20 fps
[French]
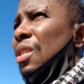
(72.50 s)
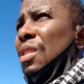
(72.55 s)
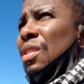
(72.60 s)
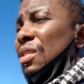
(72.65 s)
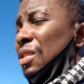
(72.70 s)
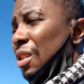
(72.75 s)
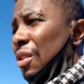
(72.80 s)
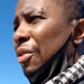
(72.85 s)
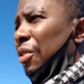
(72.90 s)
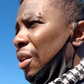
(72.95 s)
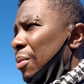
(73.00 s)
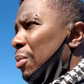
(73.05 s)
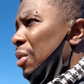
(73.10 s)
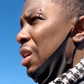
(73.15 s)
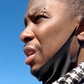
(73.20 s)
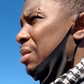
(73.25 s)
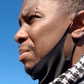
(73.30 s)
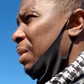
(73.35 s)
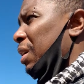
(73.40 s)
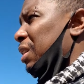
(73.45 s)
C'est vraiment la
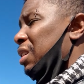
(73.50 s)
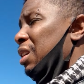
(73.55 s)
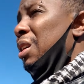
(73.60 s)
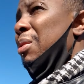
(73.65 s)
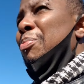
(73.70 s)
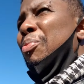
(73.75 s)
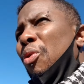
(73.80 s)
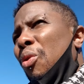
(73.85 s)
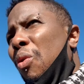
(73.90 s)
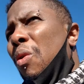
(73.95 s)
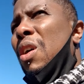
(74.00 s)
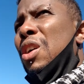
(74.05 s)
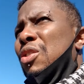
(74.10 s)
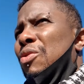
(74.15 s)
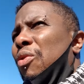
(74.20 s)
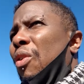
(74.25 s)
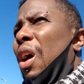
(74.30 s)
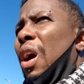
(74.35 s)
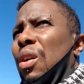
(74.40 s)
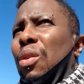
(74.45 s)
liberté. Et pourquoi je
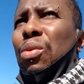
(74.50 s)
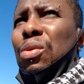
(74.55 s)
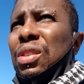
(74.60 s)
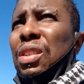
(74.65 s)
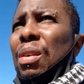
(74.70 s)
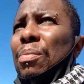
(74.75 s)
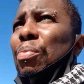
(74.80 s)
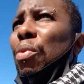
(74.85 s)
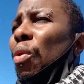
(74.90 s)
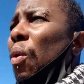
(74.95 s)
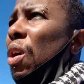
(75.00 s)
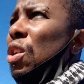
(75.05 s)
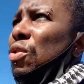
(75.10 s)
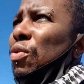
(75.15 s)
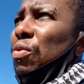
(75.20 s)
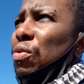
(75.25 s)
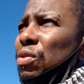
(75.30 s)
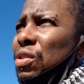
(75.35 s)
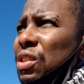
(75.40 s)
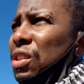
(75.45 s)
vous raconte ça Pourquoi je
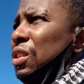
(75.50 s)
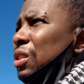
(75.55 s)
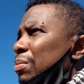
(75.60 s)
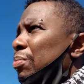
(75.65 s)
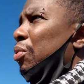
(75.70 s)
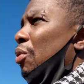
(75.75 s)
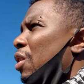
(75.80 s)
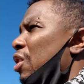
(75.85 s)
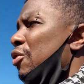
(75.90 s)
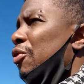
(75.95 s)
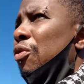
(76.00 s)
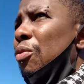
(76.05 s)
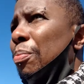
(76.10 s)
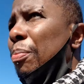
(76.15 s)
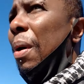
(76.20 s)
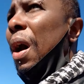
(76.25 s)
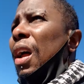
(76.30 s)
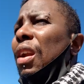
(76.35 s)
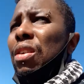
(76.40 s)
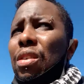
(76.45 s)
vous dis, pourquoi je vous
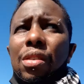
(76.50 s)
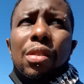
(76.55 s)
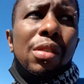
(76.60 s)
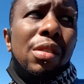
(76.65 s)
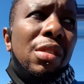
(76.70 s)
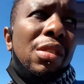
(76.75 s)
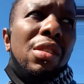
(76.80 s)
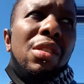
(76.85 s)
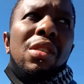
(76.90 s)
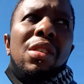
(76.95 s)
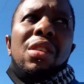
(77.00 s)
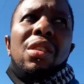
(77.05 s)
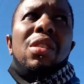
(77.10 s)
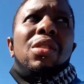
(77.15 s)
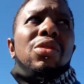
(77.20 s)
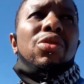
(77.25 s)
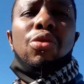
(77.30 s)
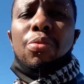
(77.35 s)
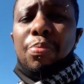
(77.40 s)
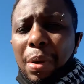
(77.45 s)
parle
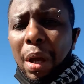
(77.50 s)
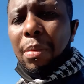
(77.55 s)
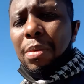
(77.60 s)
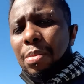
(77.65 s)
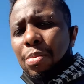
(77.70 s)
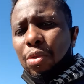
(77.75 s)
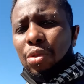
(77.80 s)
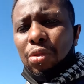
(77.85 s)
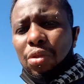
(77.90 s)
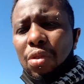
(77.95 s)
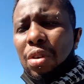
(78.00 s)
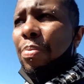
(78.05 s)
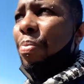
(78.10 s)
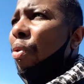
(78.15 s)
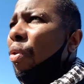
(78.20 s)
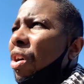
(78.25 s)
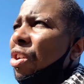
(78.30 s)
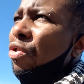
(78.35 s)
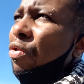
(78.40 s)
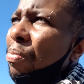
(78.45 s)
du permis moto et
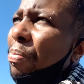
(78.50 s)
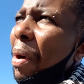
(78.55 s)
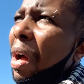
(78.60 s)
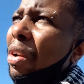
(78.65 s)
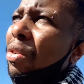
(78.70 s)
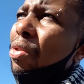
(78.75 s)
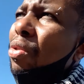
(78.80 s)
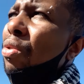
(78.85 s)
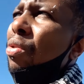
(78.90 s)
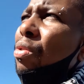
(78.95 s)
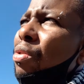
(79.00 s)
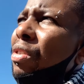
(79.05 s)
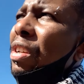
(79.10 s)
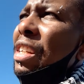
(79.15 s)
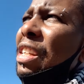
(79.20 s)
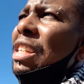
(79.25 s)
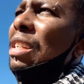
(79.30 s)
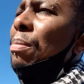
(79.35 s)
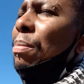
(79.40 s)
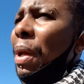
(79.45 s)
pourquoi je vous parle de
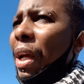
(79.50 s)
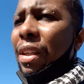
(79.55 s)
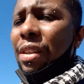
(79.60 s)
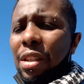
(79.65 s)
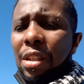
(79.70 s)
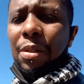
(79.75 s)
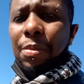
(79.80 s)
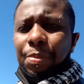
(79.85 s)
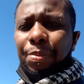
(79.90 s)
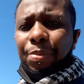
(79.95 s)
liberté